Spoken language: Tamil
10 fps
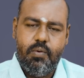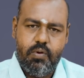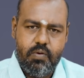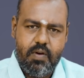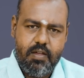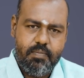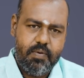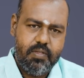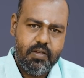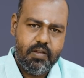ஒரு வாய்ப்பை
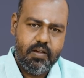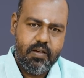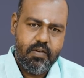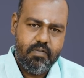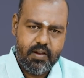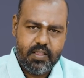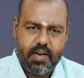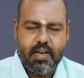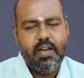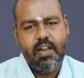வந்து இவருக்கு
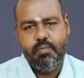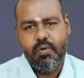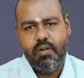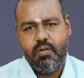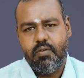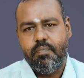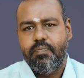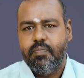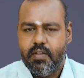தட்டிக்கிட்டே போயிருக்கும்